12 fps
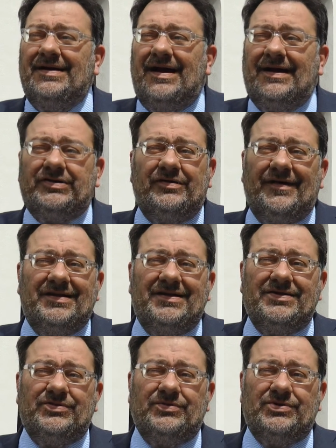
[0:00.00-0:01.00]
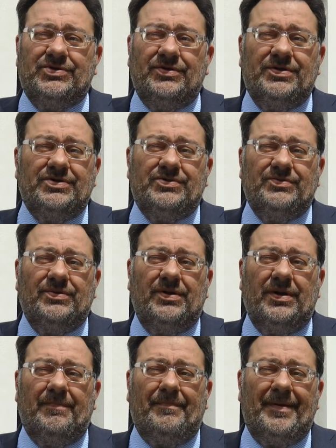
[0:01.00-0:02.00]
a trovare delle soluzioni
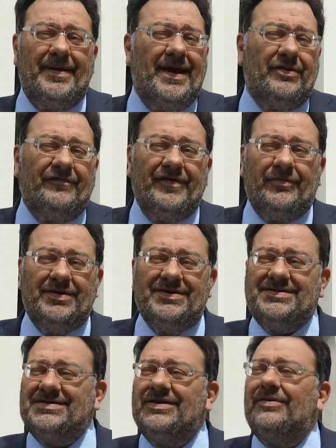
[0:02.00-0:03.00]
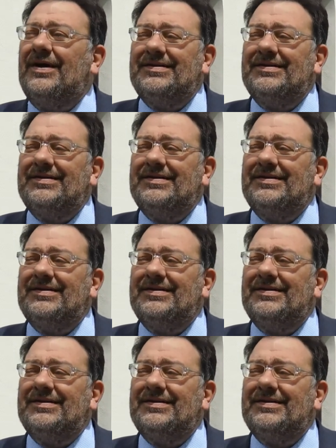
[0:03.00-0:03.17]
sul piano faunistico,